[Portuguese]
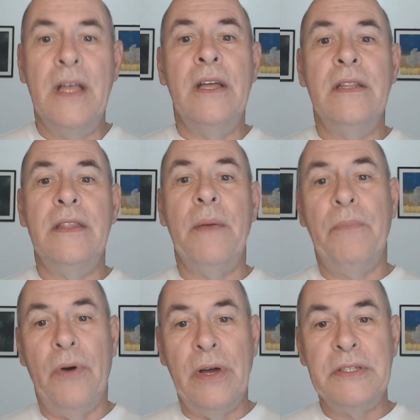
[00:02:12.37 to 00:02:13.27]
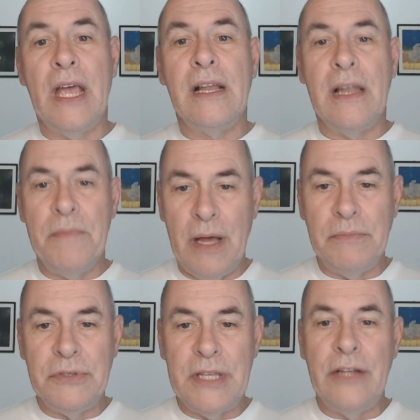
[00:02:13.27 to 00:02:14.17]
Depois
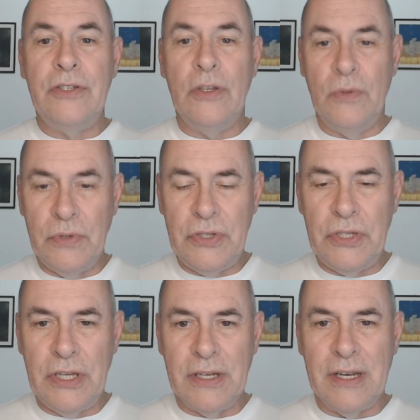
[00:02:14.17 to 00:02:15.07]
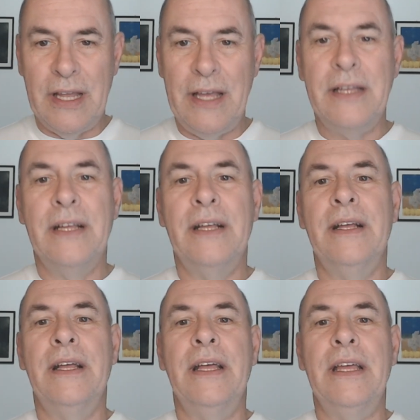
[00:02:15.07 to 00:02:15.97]
reclamamos da atitude, né,
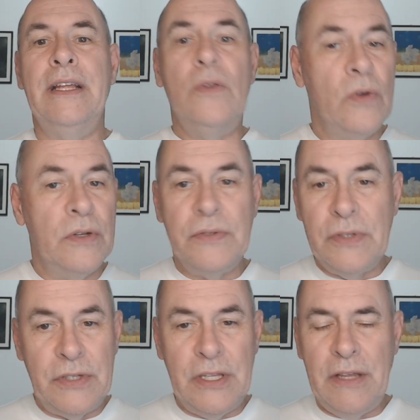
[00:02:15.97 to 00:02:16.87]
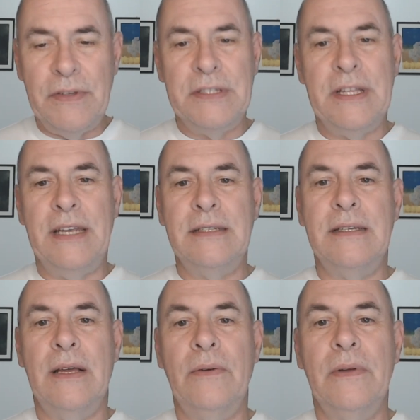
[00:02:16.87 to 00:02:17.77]
em todos os níveis da
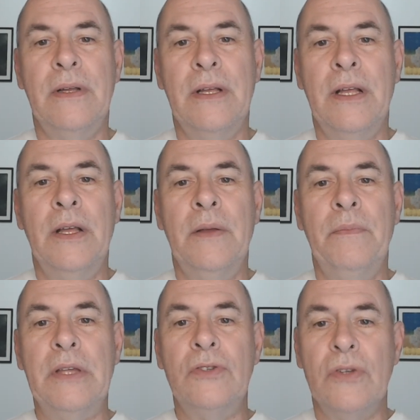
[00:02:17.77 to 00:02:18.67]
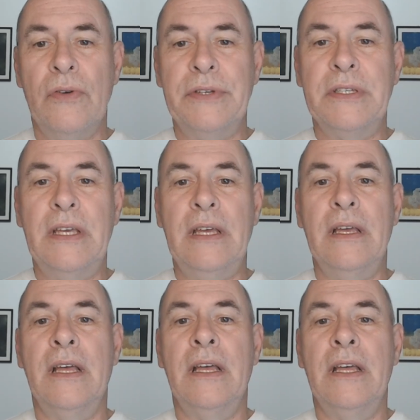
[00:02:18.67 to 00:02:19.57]
nação, pessoas que
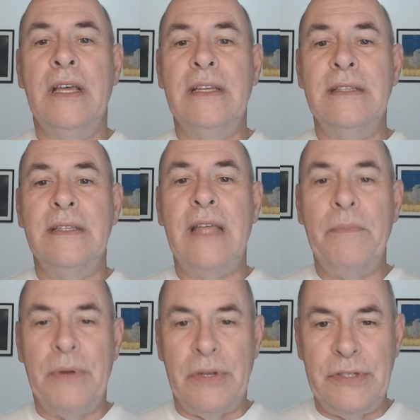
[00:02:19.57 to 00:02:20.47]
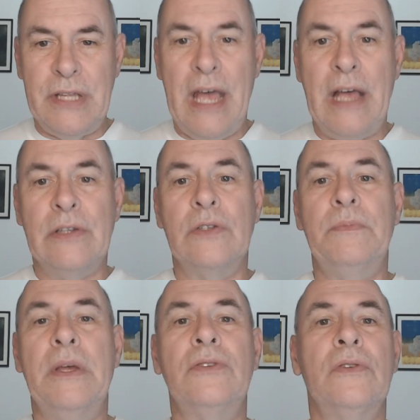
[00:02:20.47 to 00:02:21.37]
têm processos,
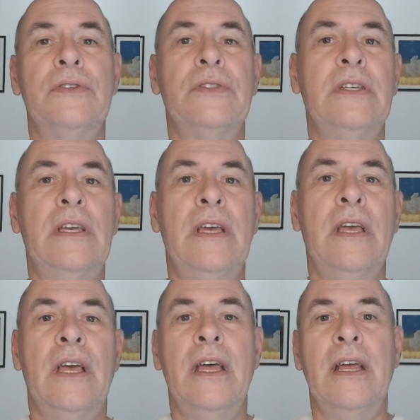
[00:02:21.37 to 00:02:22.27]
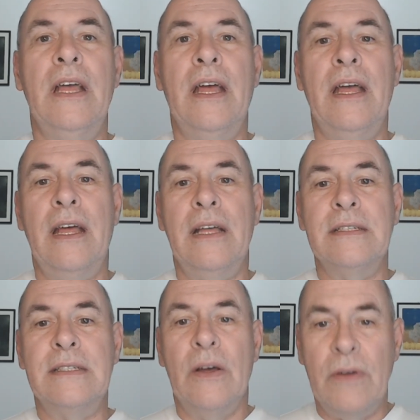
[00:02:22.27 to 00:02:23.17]
pessoas que é,
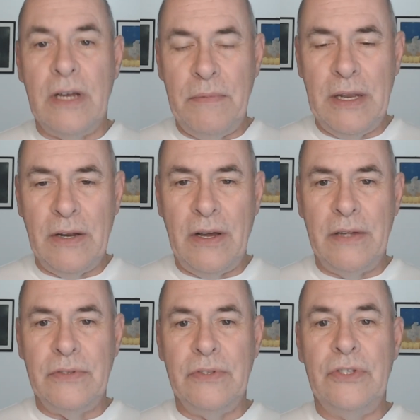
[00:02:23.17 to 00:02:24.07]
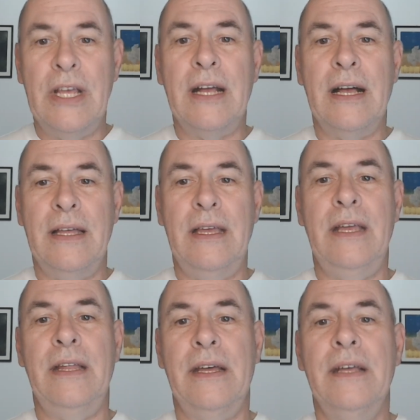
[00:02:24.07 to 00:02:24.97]
são criminosos de
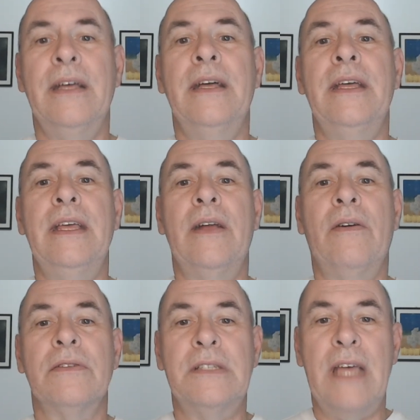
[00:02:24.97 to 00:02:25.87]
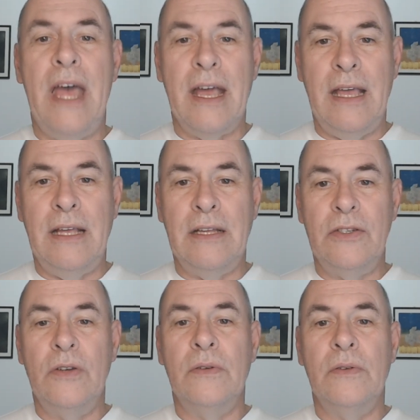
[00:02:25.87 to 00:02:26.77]
carreira, e conseguem,
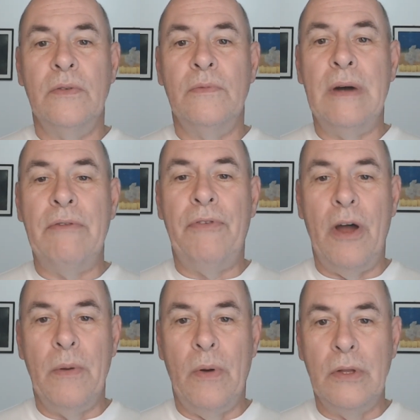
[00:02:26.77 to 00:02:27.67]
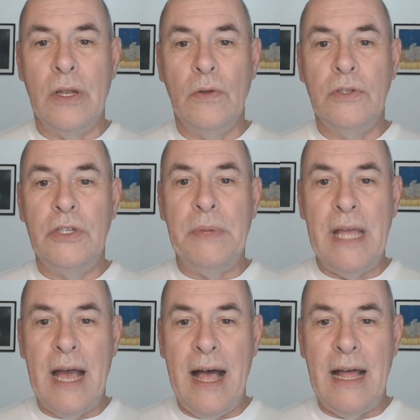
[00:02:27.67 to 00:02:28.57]
de uma forma ou outra,
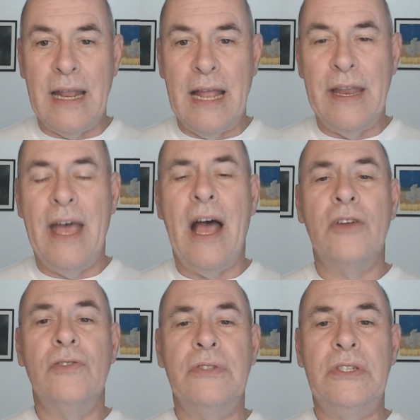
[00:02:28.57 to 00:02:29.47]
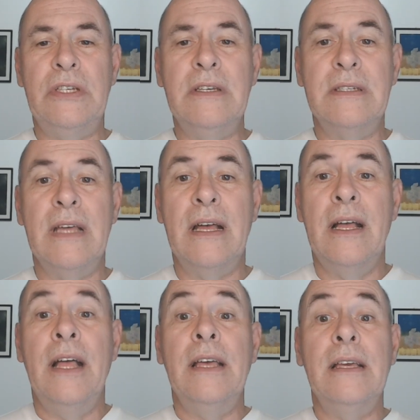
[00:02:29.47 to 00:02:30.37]
ludibriar né, a justiça
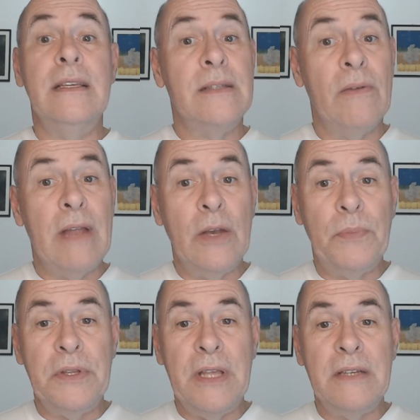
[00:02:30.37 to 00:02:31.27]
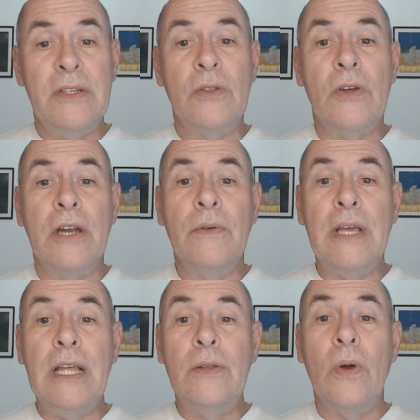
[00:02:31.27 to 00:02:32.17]
e estão lá no poder, se tornam
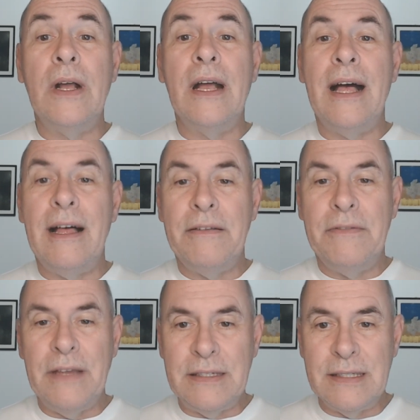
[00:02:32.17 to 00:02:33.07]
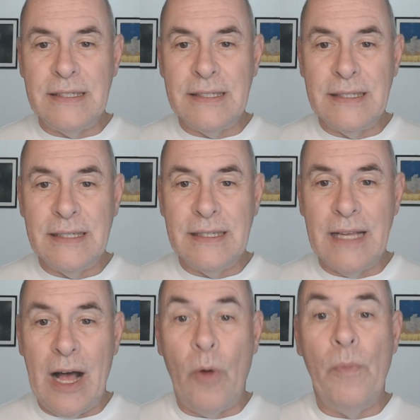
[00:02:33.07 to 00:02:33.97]
intocáveis,
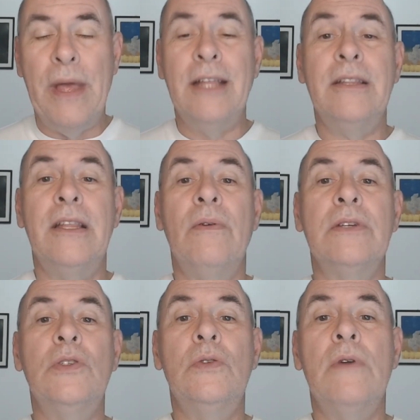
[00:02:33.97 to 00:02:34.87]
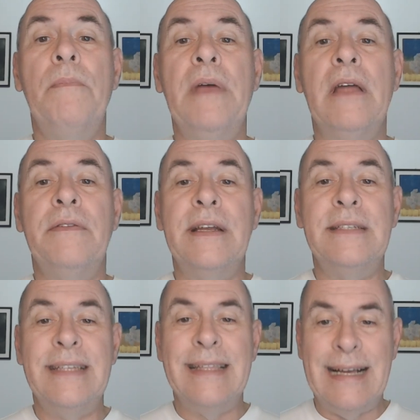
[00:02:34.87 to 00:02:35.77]
aumentam a sua
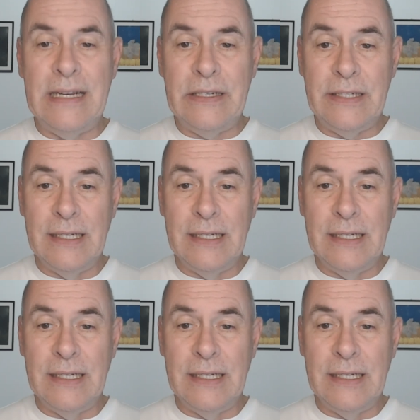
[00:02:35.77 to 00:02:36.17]
perversidade.